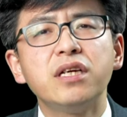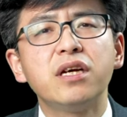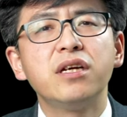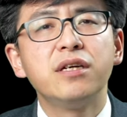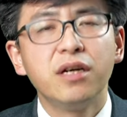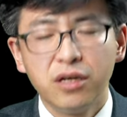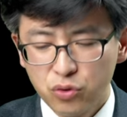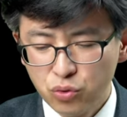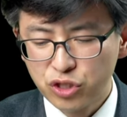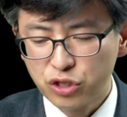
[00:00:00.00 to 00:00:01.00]
帝，
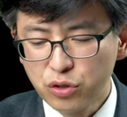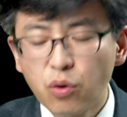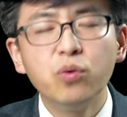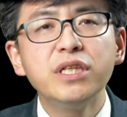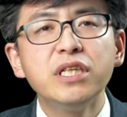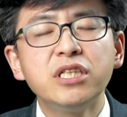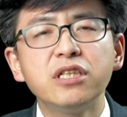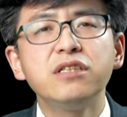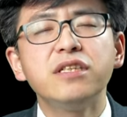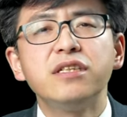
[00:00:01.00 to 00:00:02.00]
如此公义
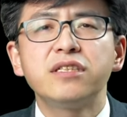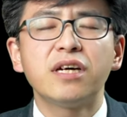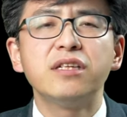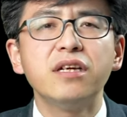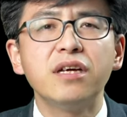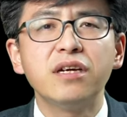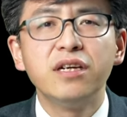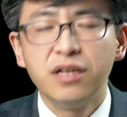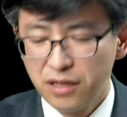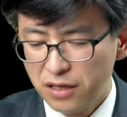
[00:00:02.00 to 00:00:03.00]
圣洁的上帝，
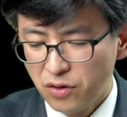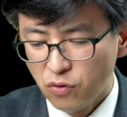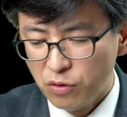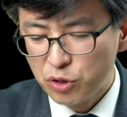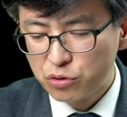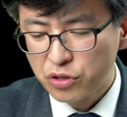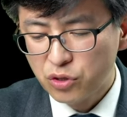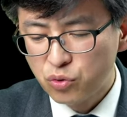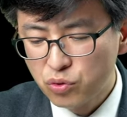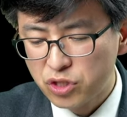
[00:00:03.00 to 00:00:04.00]
我们却
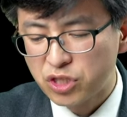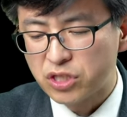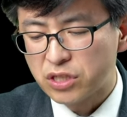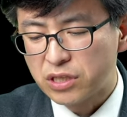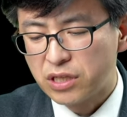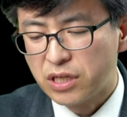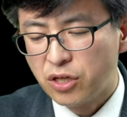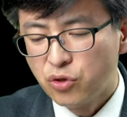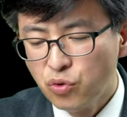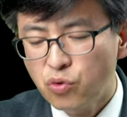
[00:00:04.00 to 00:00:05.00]
如此
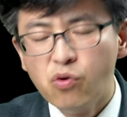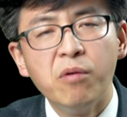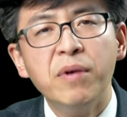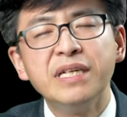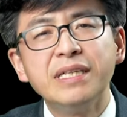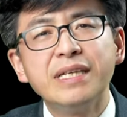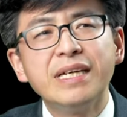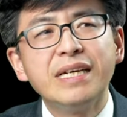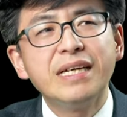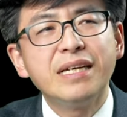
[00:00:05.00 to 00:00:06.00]
用我们
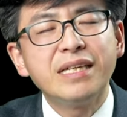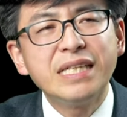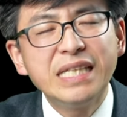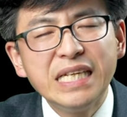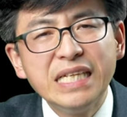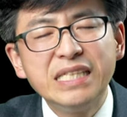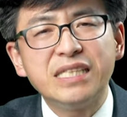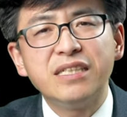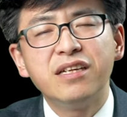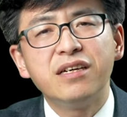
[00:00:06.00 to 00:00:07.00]
低
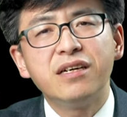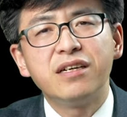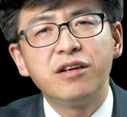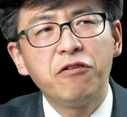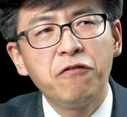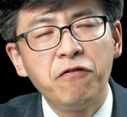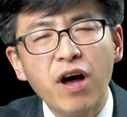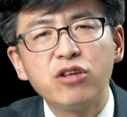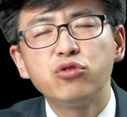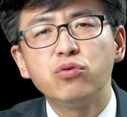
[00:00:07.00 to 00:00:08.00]
级的、
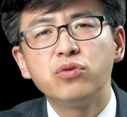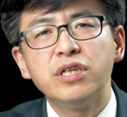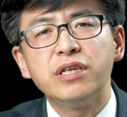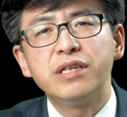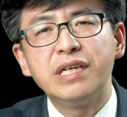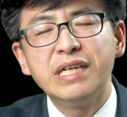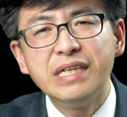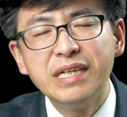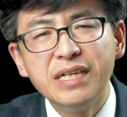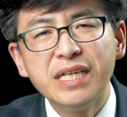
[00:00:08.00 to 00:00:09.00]
放纵的、
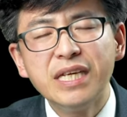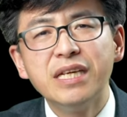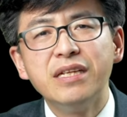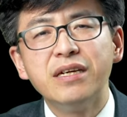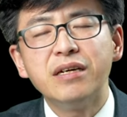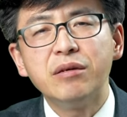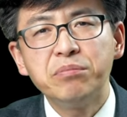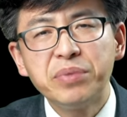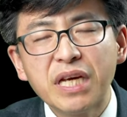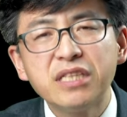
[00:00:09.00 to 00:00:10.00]
任意的、
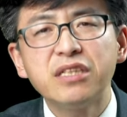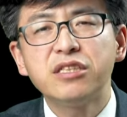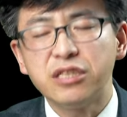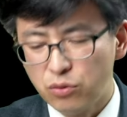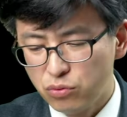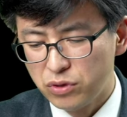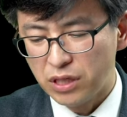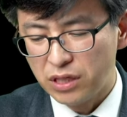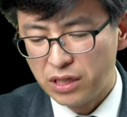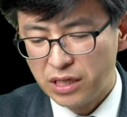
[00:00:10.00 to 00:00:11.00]
偏心几路
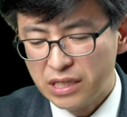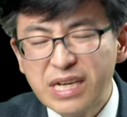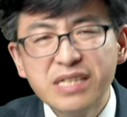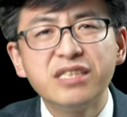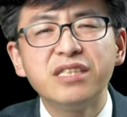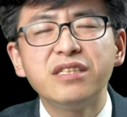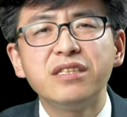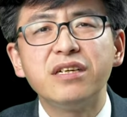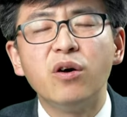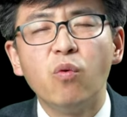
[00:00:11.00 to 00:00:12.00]
的。任性
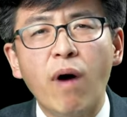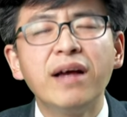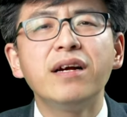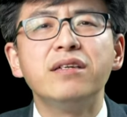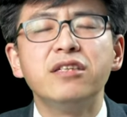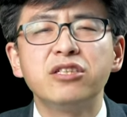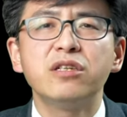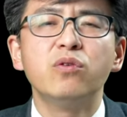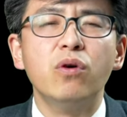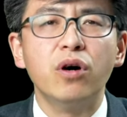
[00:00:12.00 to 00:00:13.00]
的顽梗的
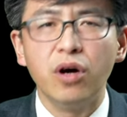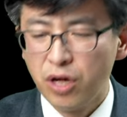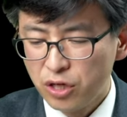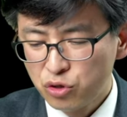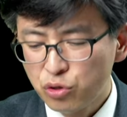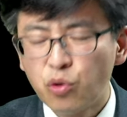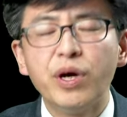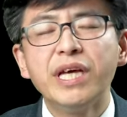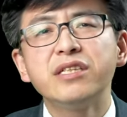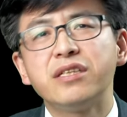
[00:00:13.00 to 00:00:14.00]
生活去
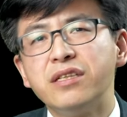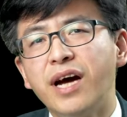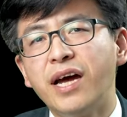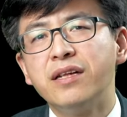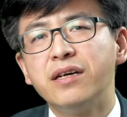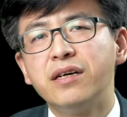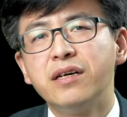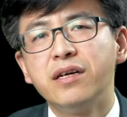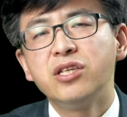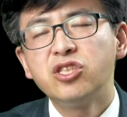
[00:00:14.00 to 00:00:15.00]
回应神的爱呢？
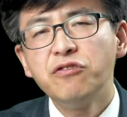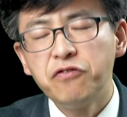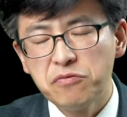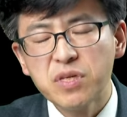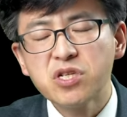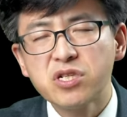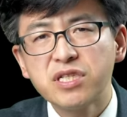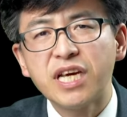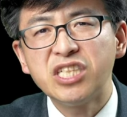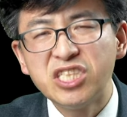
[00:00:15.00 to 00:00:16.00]
这分明是
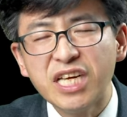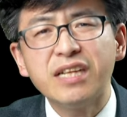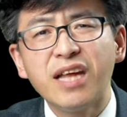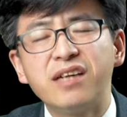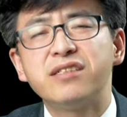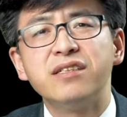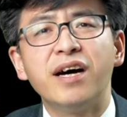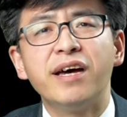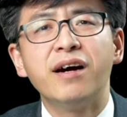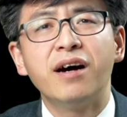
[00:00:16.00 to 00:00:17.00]
在践踏神的
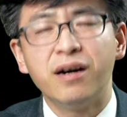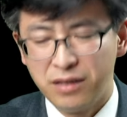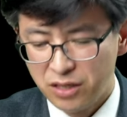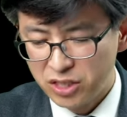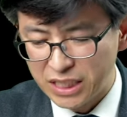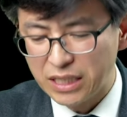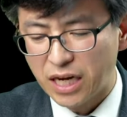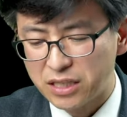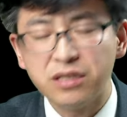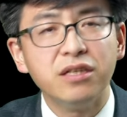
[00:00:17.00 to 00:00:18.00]
爱哈，践
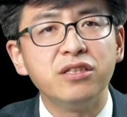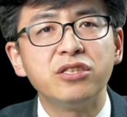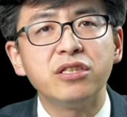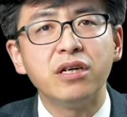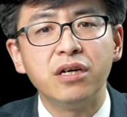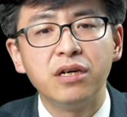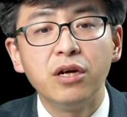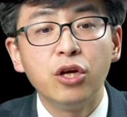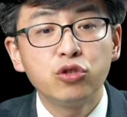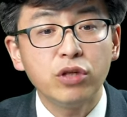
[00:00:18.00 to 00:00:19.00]
踏神的恩赐。
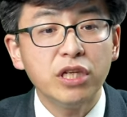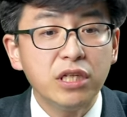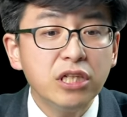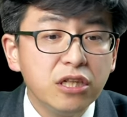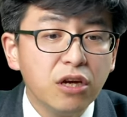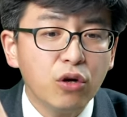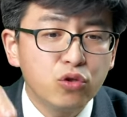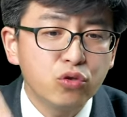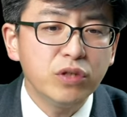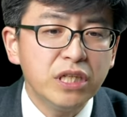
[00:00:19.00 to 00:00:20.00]
所以一定要
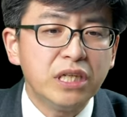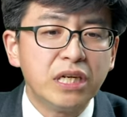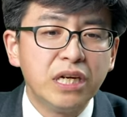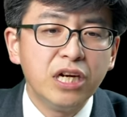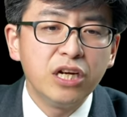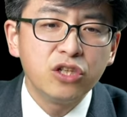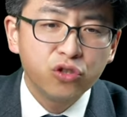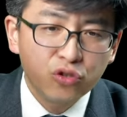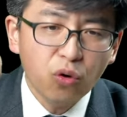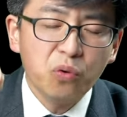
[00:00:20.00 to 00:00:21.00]
注意，
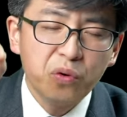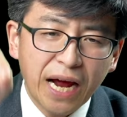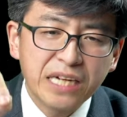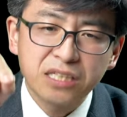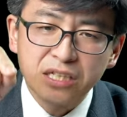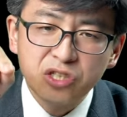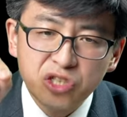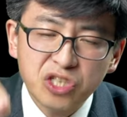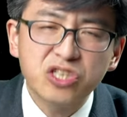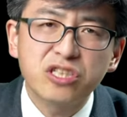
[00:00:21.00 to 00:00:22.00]
纵然神是
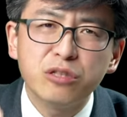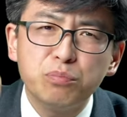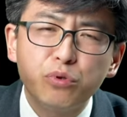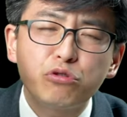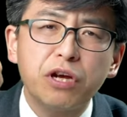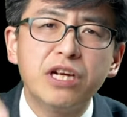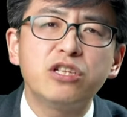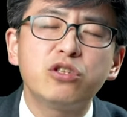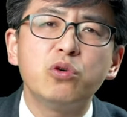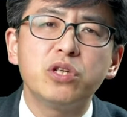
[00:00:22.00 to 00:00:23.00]
信实的，不全然
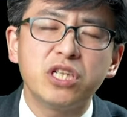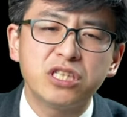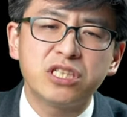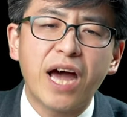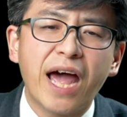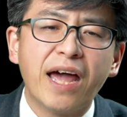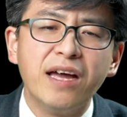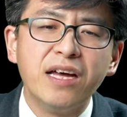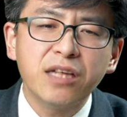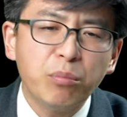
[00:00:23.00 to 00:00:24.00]
收回他的慈爱，
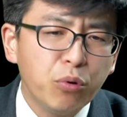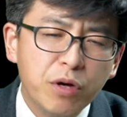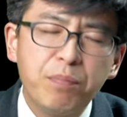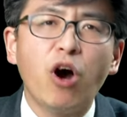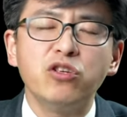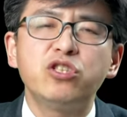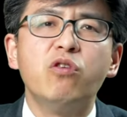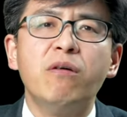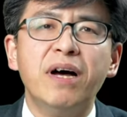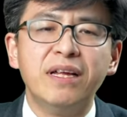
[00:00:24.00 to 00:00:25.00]
他不会抛弃
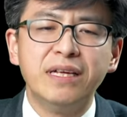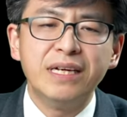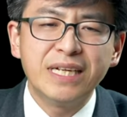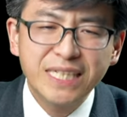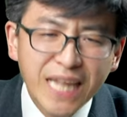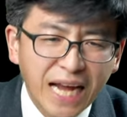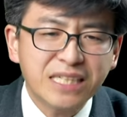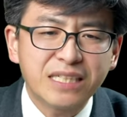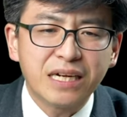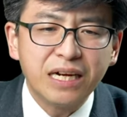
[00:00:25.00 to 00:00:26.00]
我们，
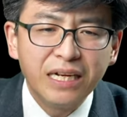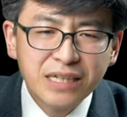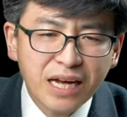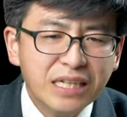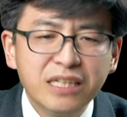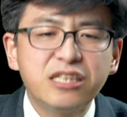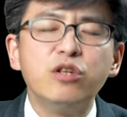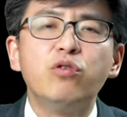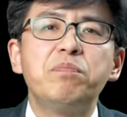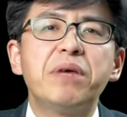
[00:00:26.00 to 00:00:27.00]
但是他一
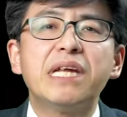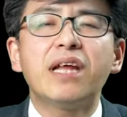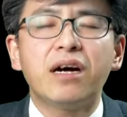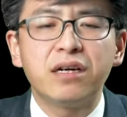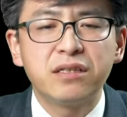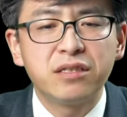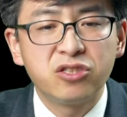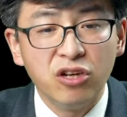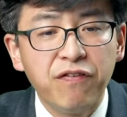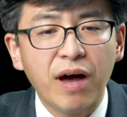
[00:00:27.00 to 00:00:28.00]
定会鞭打和
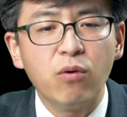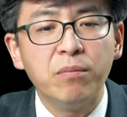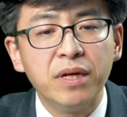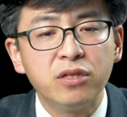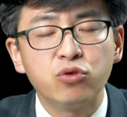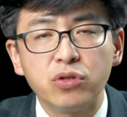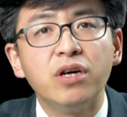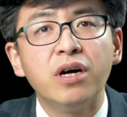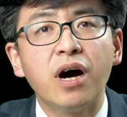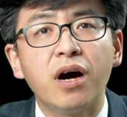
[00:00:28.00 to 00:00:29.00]
责罚我们的罪
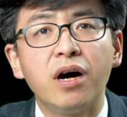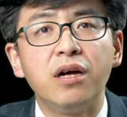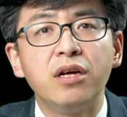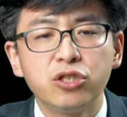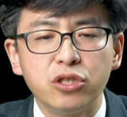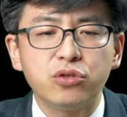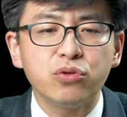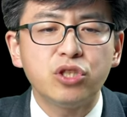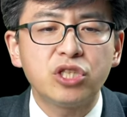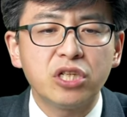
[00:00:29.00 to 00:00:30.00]
恶哈。这就
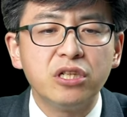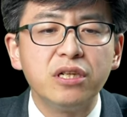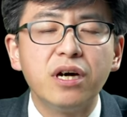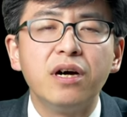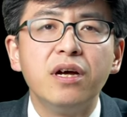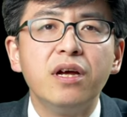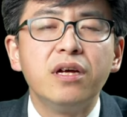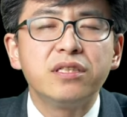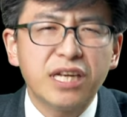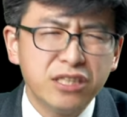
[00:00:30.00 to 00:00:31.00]
是神的
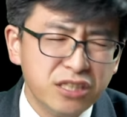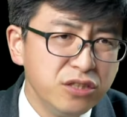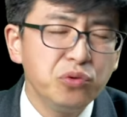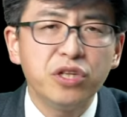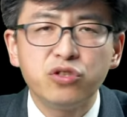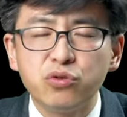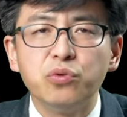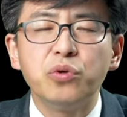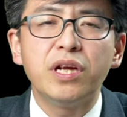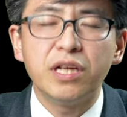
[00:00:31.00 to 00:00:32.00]
在新约
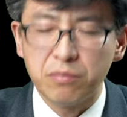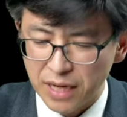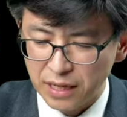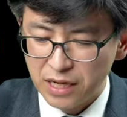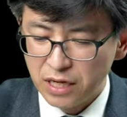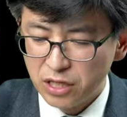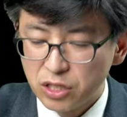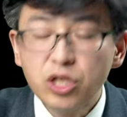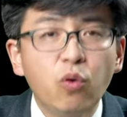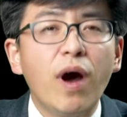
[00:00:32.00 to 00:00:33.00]
旧约里面
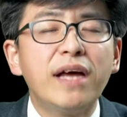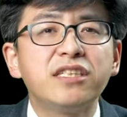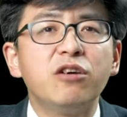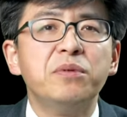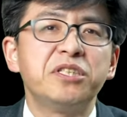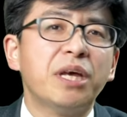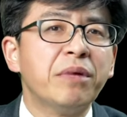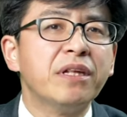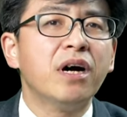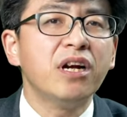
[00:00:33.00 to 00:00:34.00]
一贯向我们显
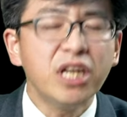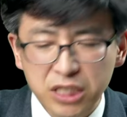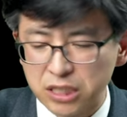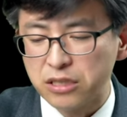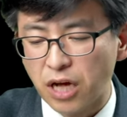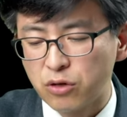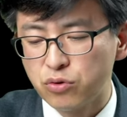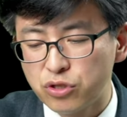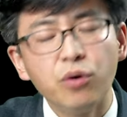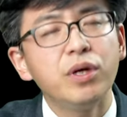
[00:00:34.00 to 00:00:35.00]
明的。历史当中，
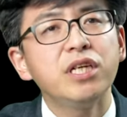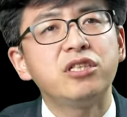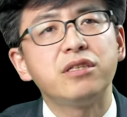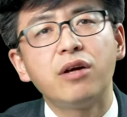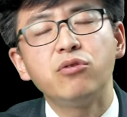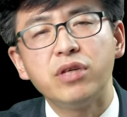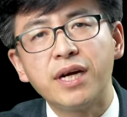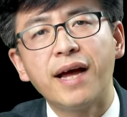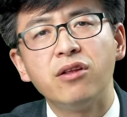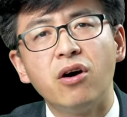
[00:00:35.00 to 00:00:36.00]
教会历史当中也
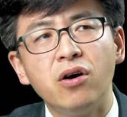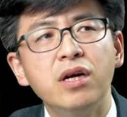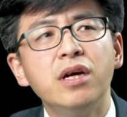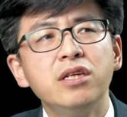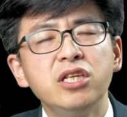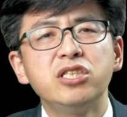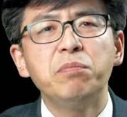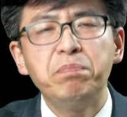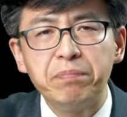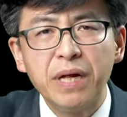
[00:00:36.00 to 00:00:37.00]
看到那些